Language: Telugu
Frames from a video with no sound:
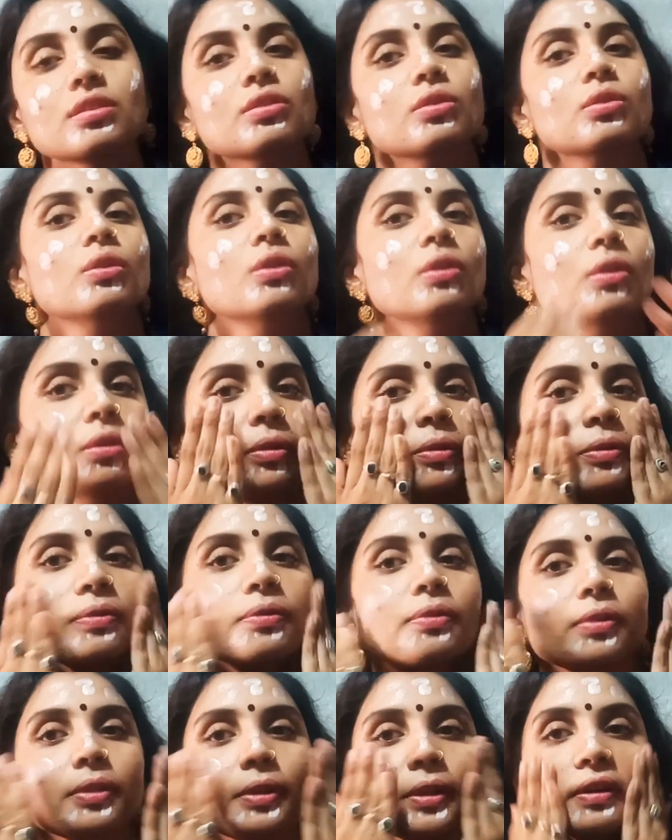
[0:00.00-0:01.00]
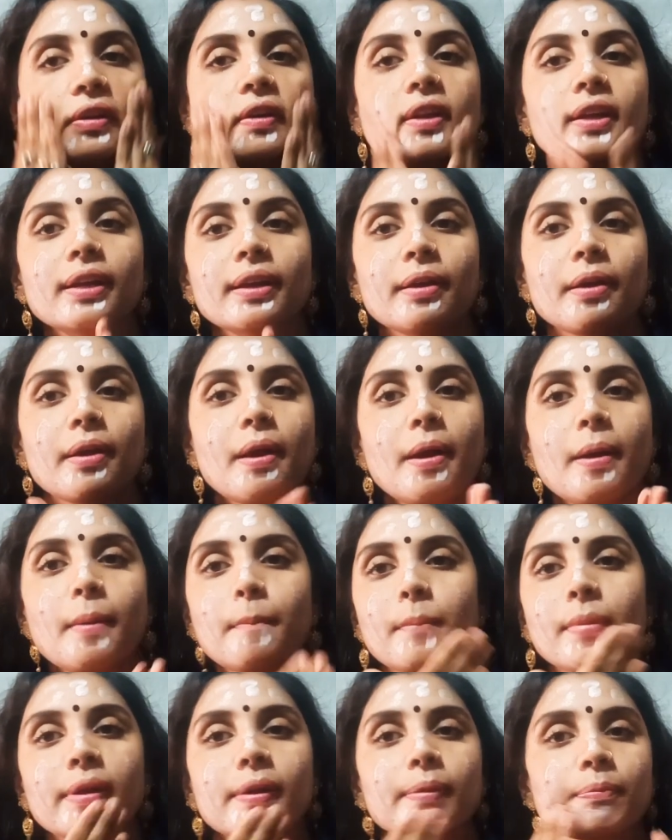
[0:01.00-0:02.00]
సో దీన్ని
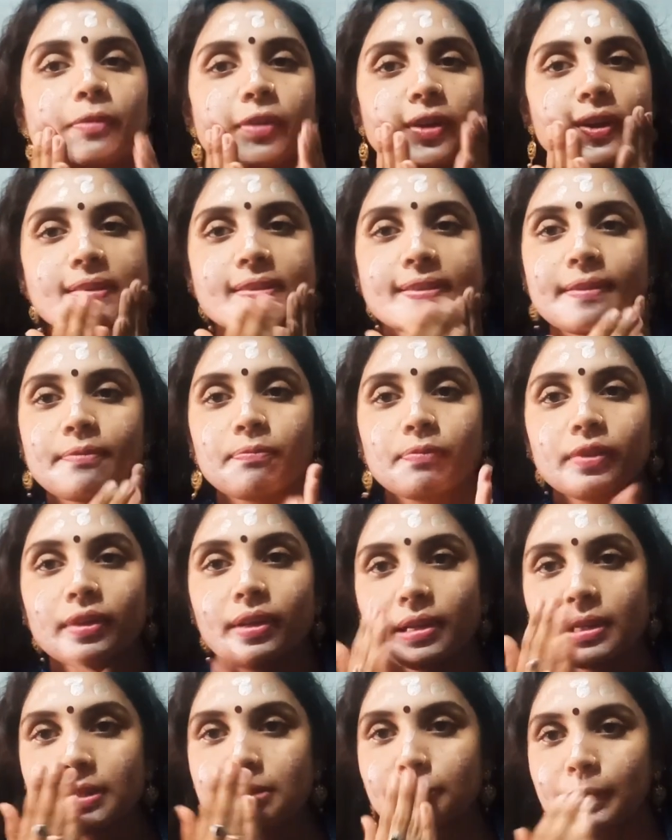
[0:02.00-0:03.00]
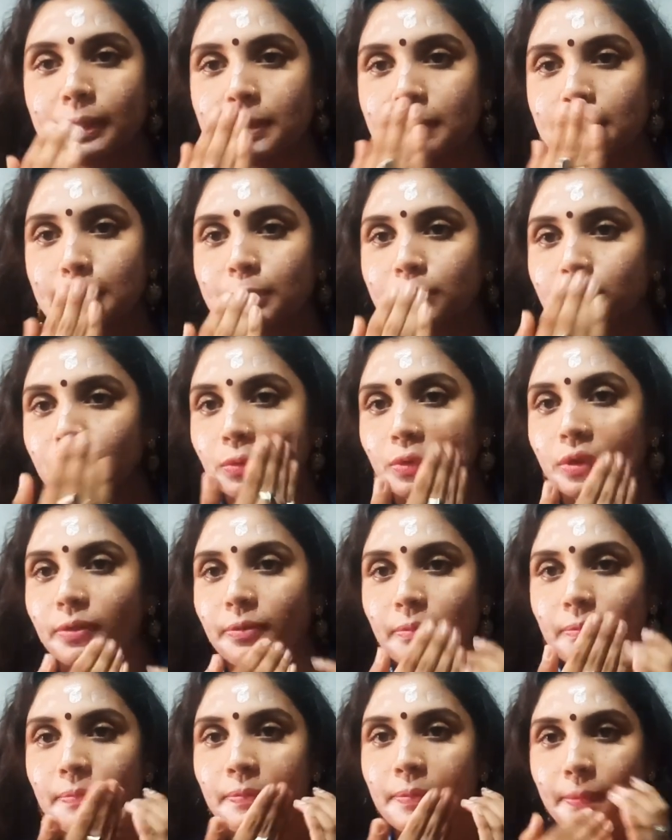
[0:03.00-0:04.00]
మనం ఫేస్ అంతా ఇలా స్ప్రెడ్ చేసుకుందాం